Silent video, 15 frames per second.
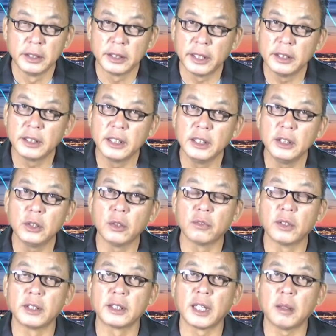trên
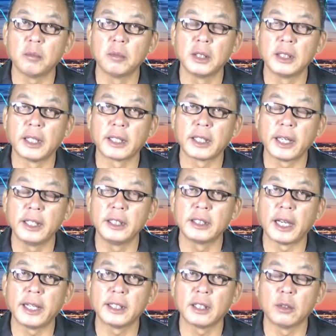90% là cây
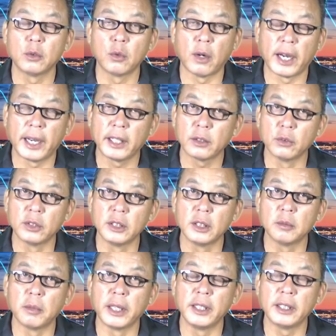trái rau quả của
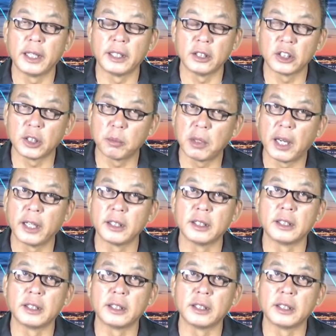nước Mỹ này nó supply